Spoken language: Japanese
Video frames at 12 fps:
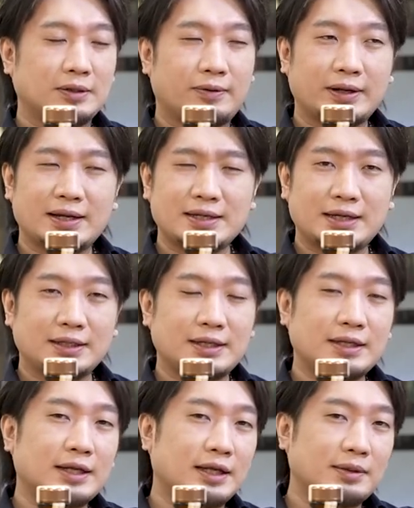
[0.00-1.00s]
これが苦
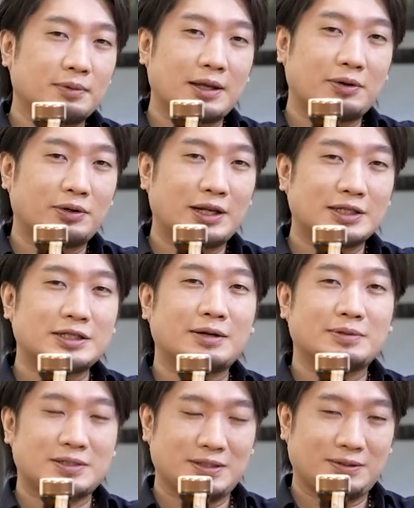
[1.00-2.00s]
手って方も結構いらっしゃい
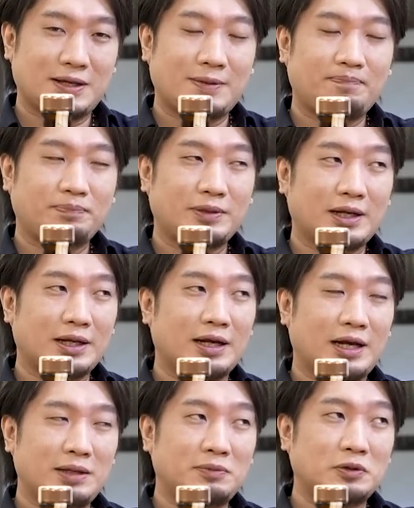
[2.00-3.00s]
ますよね。だから
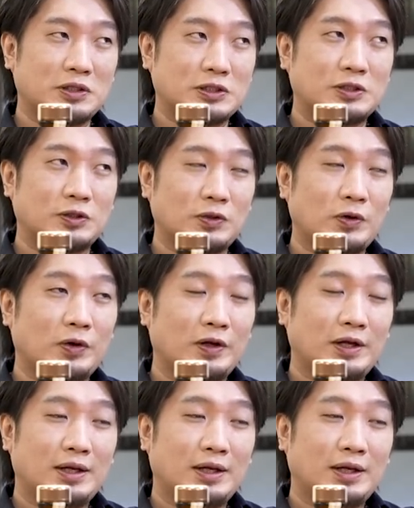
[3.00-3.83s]
ハイボールにすると